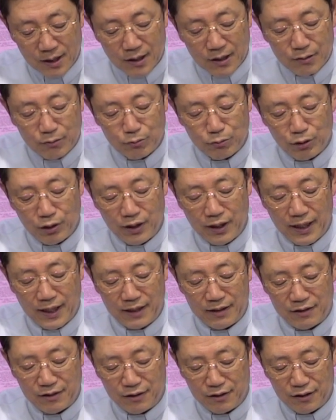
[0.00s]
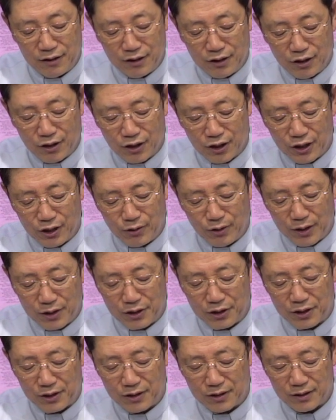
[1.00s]
우리의 능력이
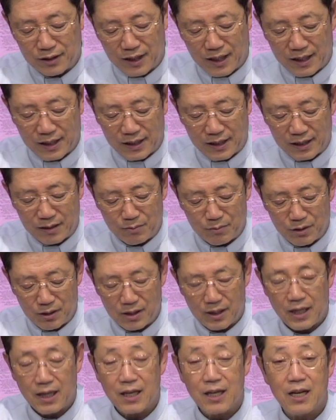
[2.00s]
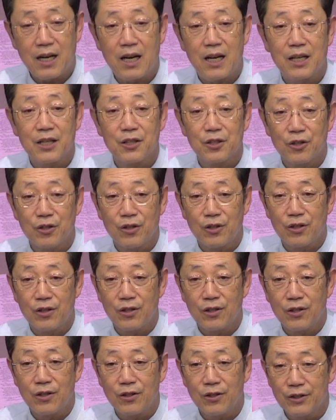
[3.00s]
되시는 하나님을
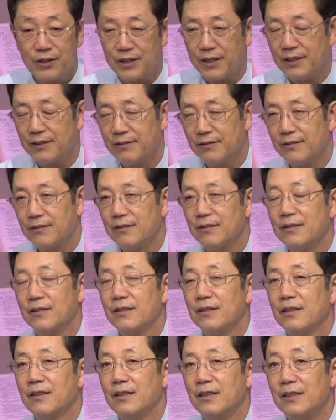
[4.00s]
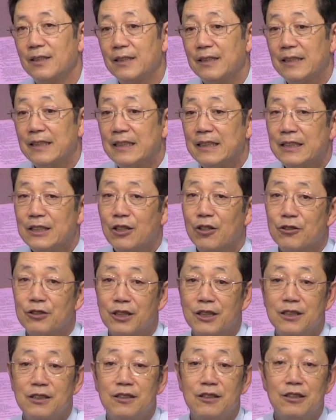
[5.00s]
향하여
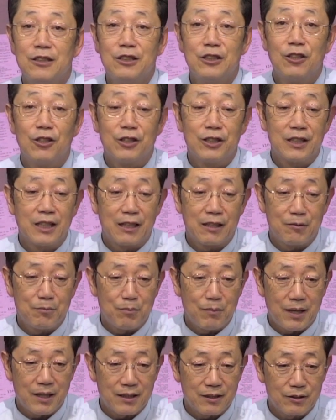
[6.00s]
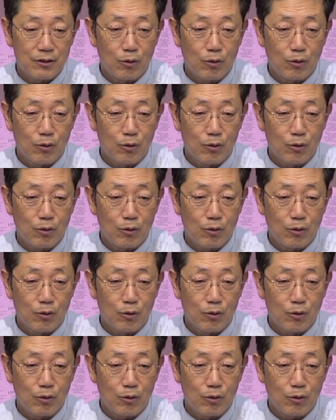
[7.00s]
여기서 이 능력이라는 말은